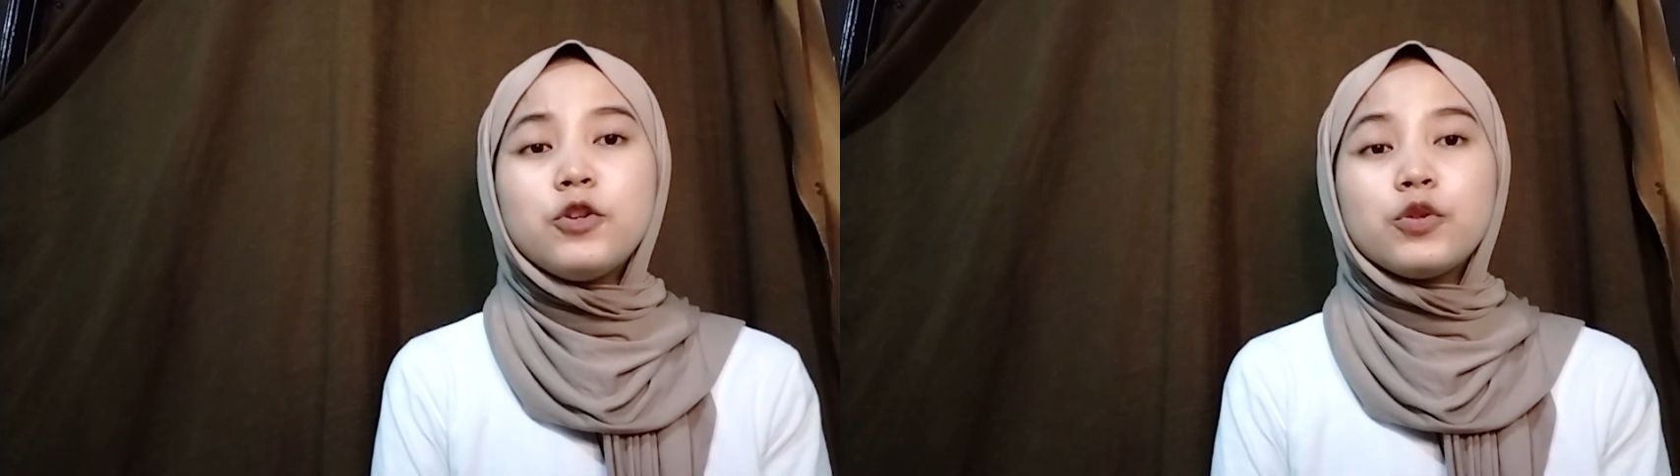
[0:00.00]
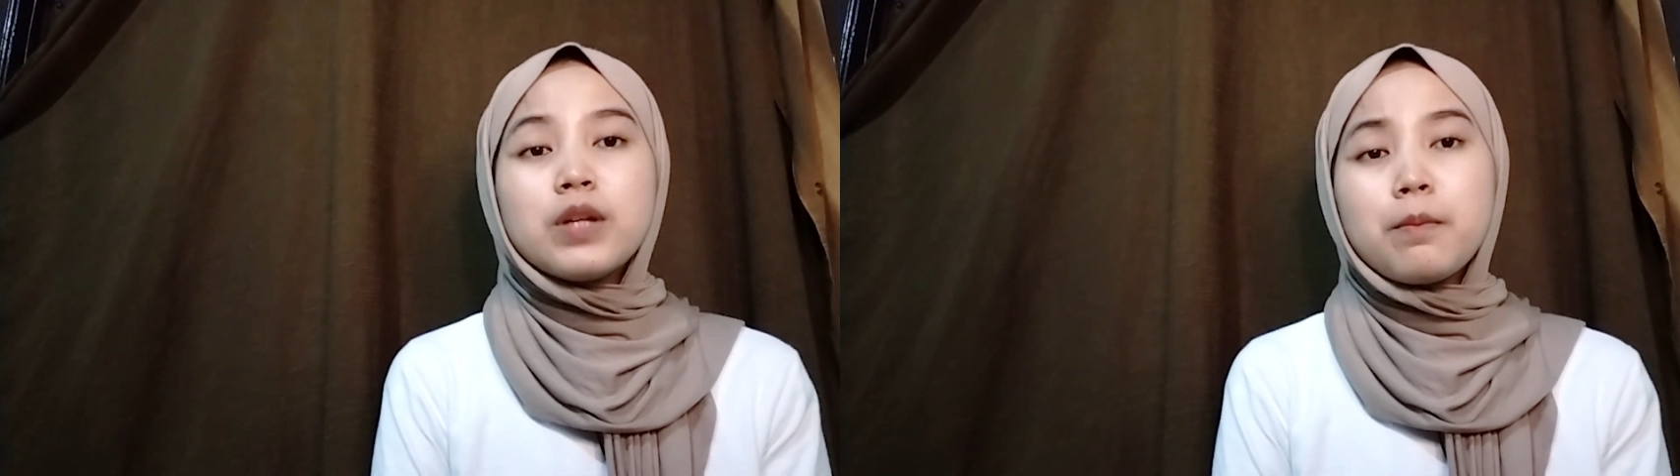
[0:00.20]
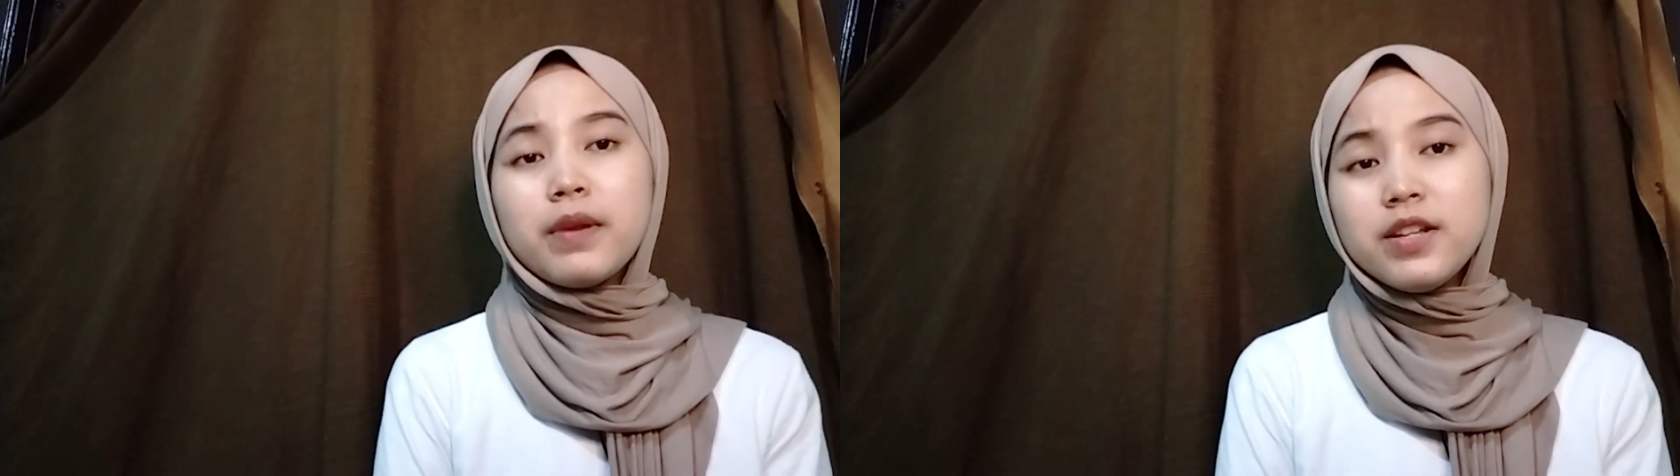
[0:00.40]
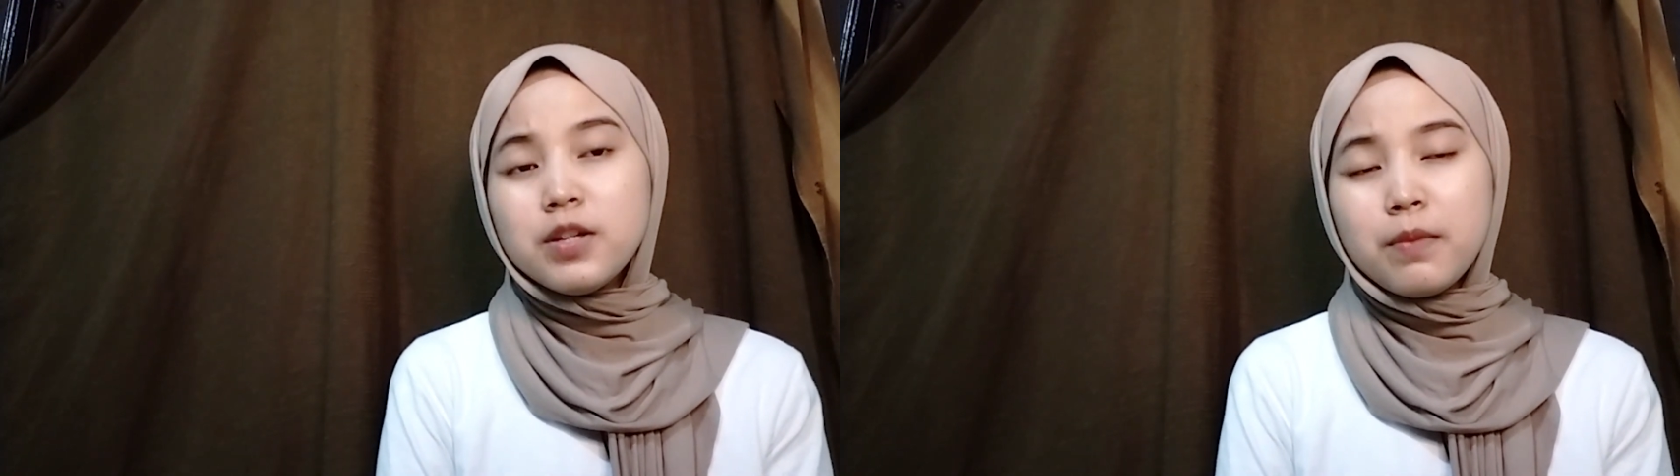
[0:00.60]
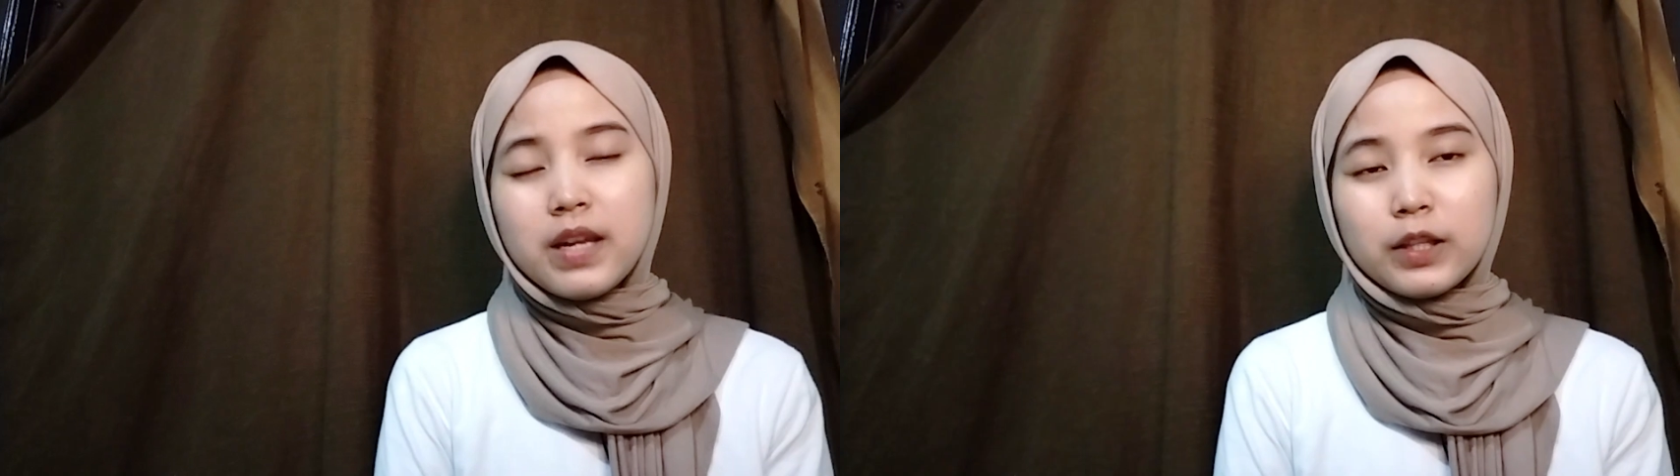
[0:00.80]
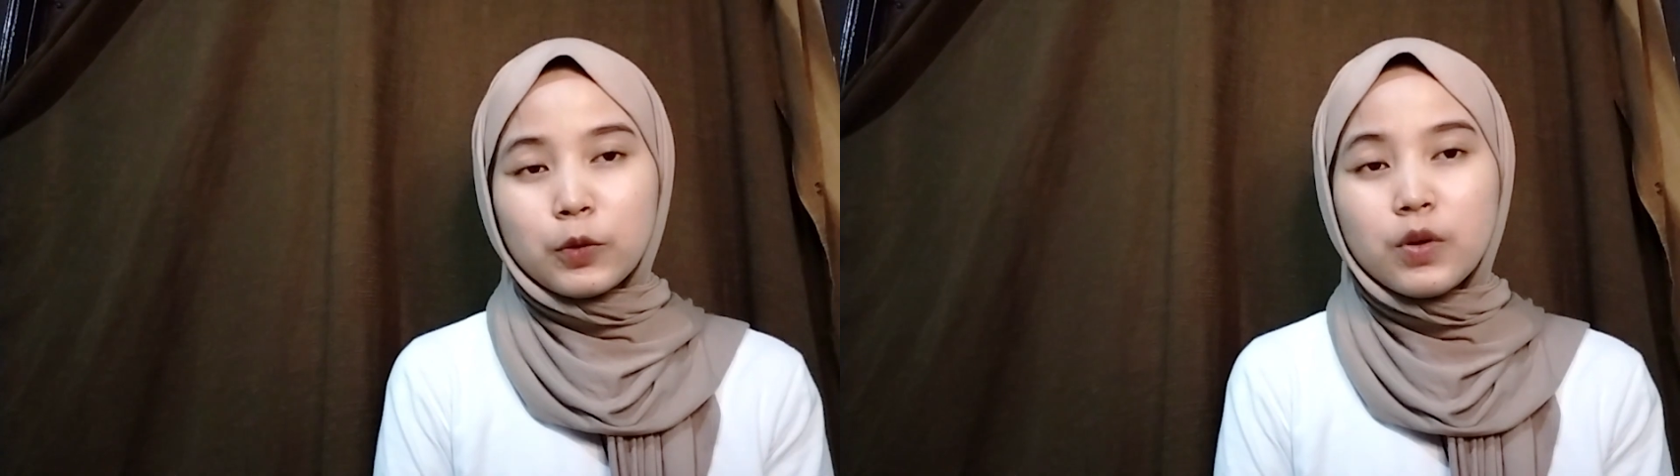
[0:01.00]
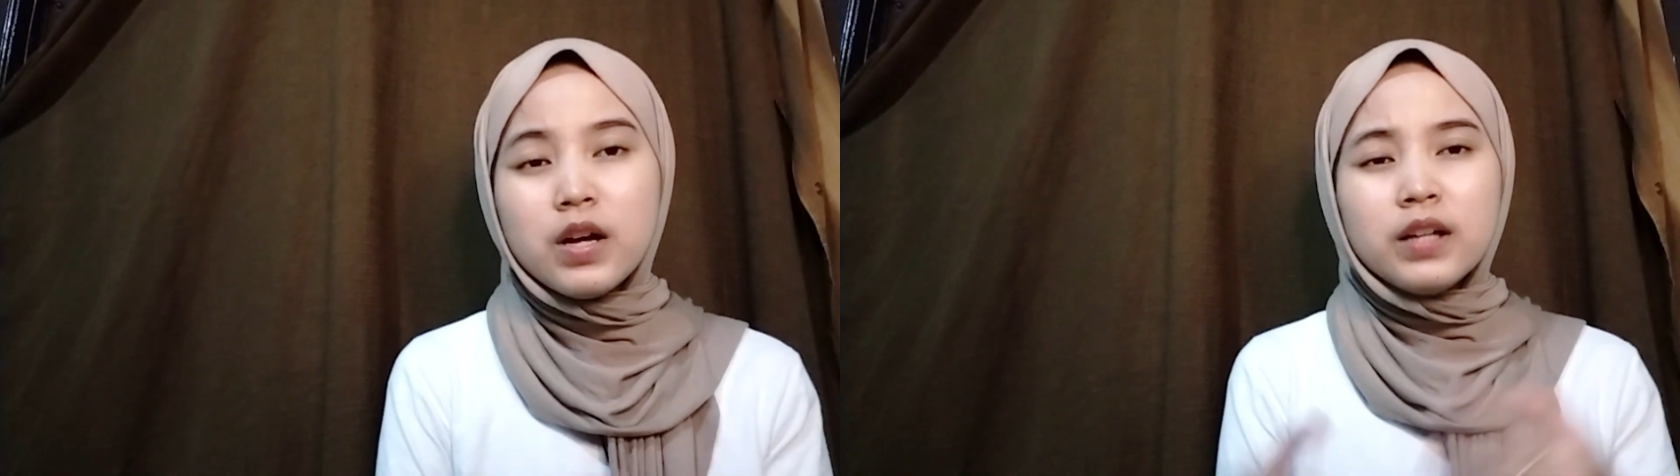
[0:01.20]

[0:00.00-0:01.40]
jurusan manajemen itu